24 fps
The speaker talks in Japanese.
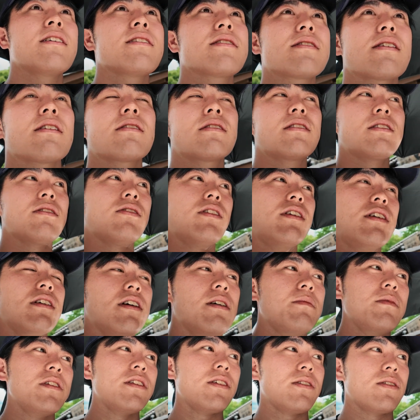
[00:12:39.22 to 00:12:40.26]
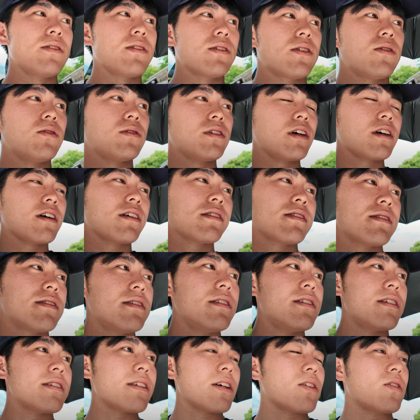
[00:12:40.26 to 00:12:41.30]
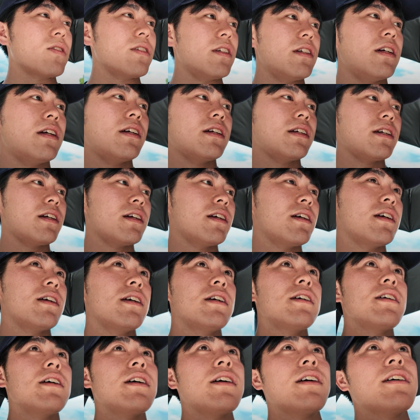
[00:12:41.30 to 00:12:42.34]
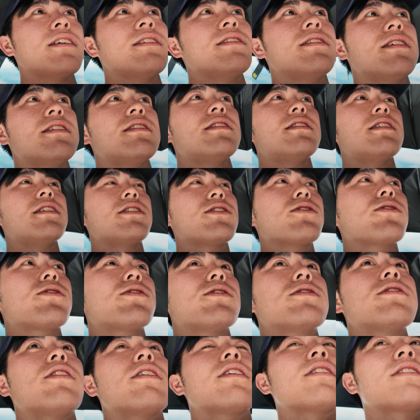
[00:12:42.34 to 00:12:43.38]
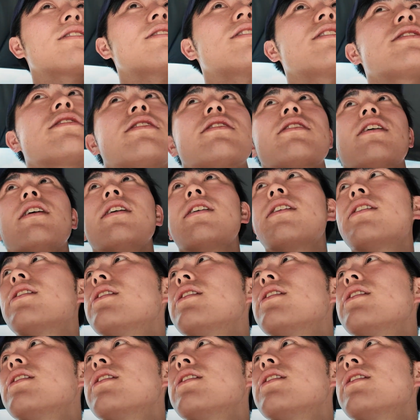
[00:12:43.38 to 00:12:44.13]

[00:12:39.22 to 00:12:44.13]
さっきは映画見てる時お腹空いてたのに全然食欲湧かなくなっちゃった